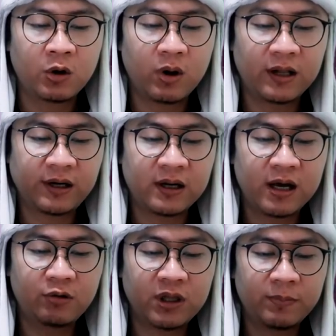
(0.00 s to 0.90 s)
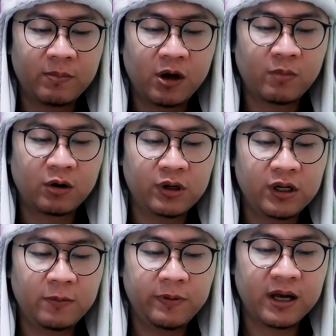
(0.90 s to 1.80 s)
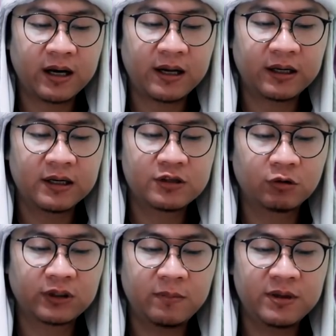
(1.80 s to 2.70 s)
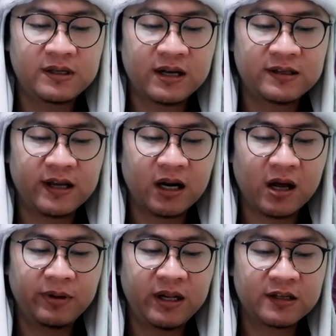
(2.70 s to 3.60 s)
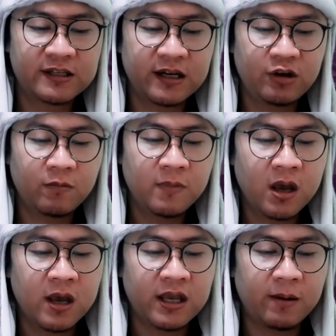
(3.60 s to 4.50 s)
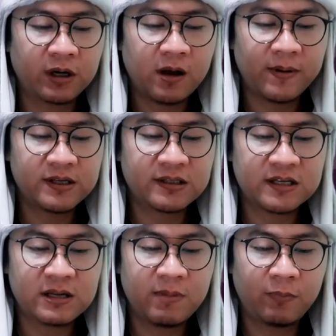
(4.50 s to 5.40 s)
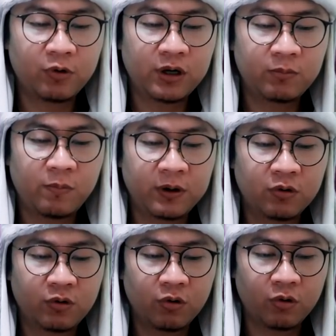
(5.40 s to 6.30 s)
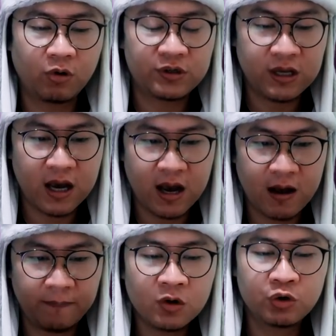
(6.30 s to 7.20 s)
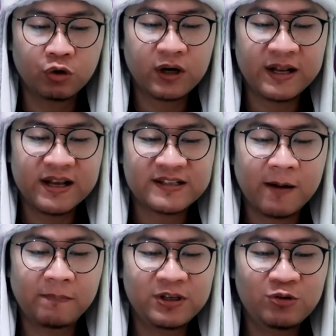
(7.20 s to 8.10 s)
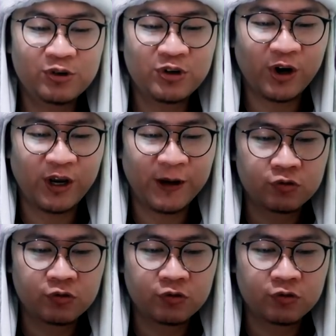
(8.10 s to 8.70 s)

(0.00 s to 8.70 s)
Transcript: Kuala Terengganu. Tapi baru-baru ini dipindahkan ke Sultan Mizan Zainal Abidin Stadium yang berkapasitas 50.000 pendukung. Siap. Julukannya Sang Penyu coy.